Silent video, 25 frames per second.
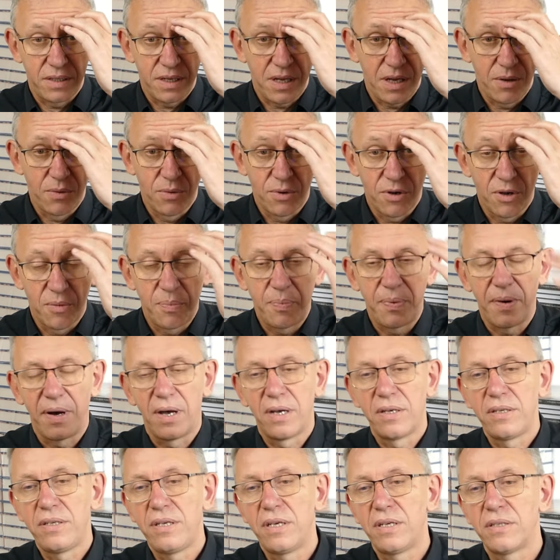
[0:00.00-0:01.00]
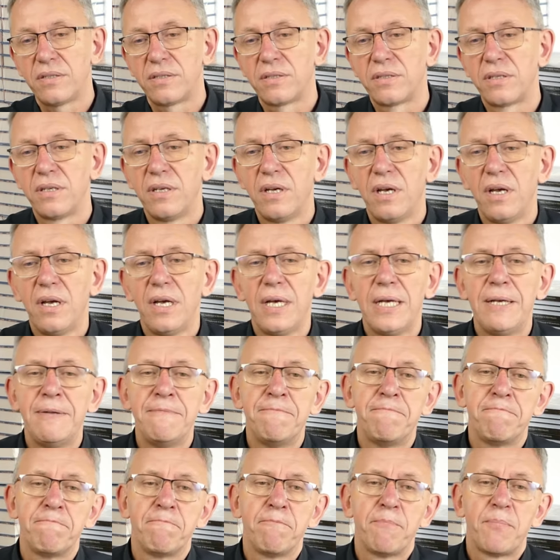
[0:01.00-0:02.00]
Europa jest
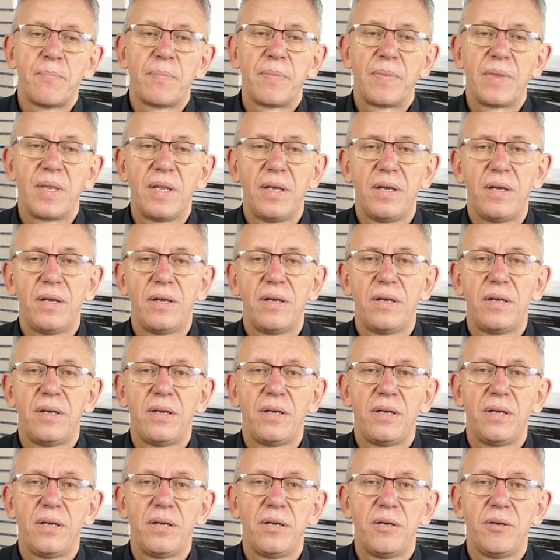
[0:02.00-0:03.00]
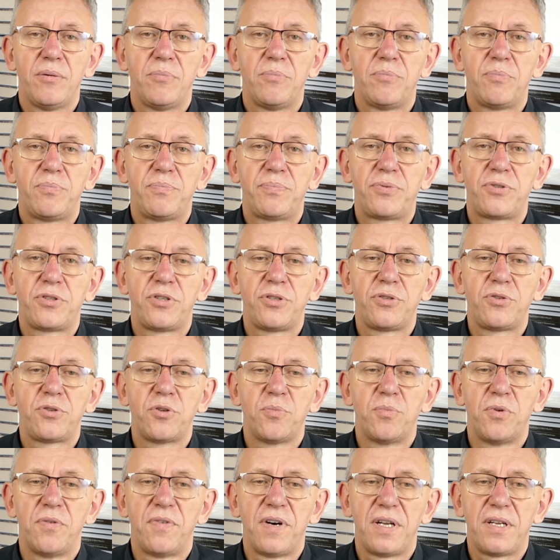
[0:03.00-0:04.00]
e,
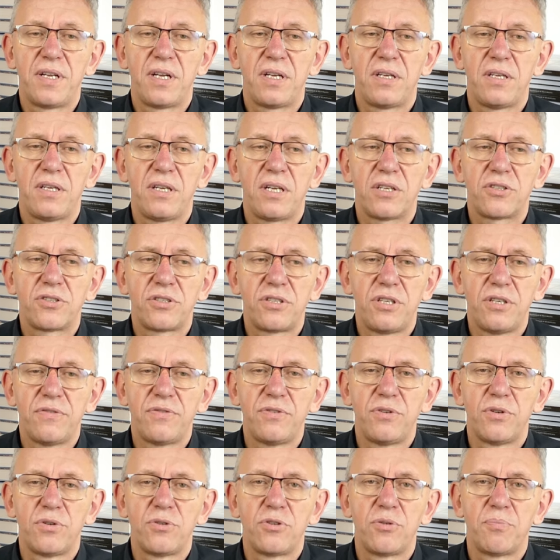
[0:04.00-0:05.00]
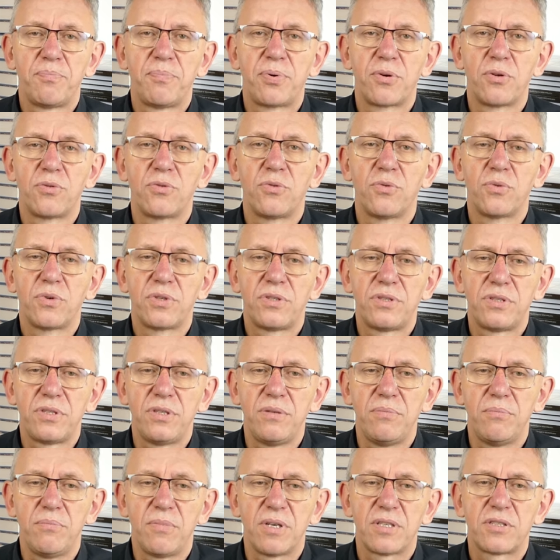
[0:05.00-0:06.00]
przyśrubowana na sztywno do
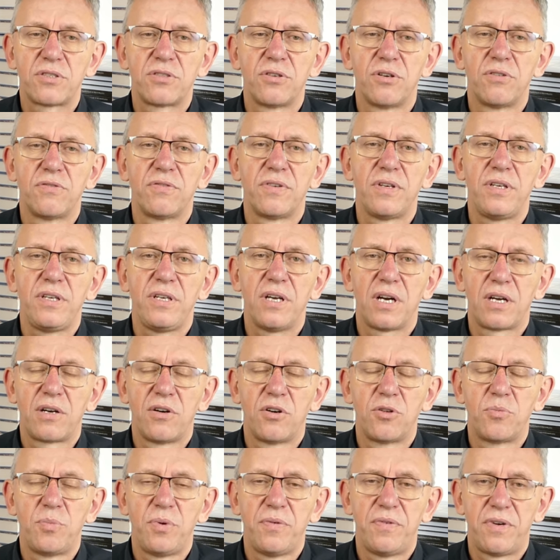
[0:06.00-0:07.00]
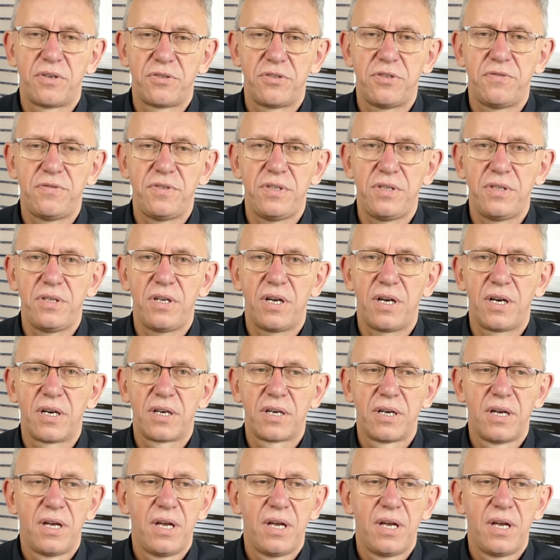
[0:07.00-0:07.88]
produkcji masowej, jaka odbywa się w Indiach,